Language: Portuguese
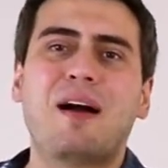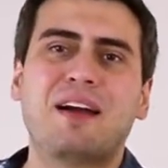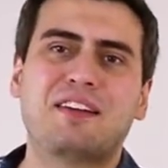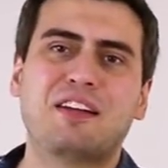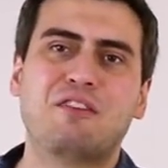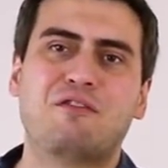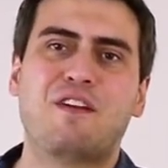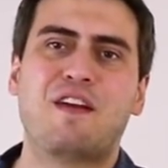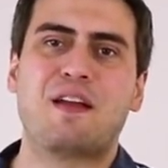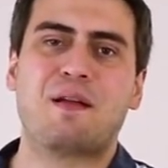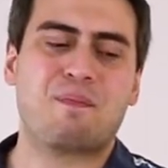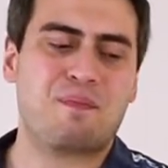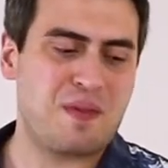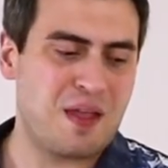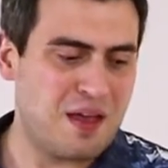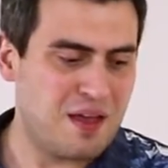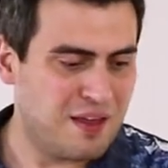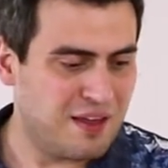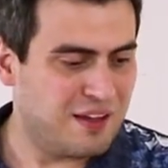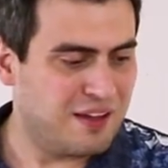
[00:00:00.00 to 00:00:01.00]
Mas enfim,
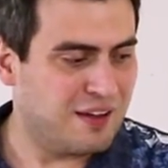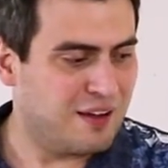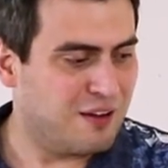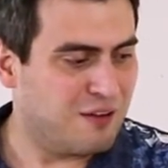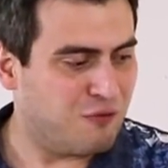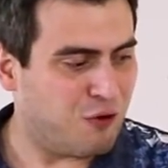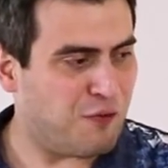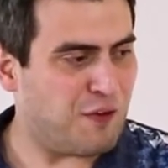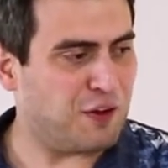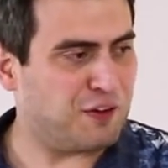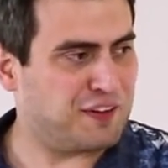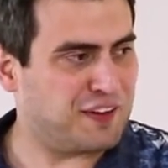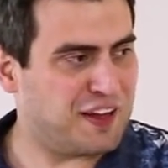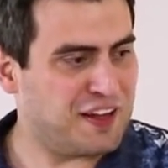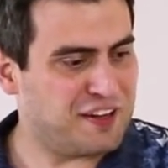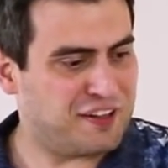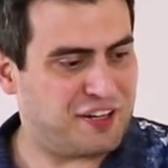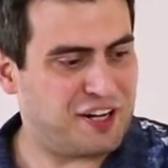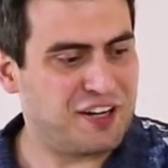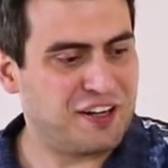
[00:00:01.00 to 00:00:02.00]
vou fazer o
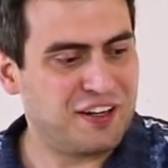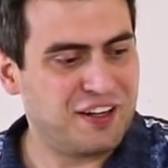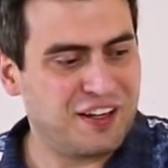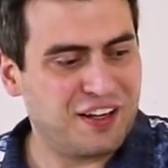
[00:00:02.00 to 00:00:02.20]
seguinte.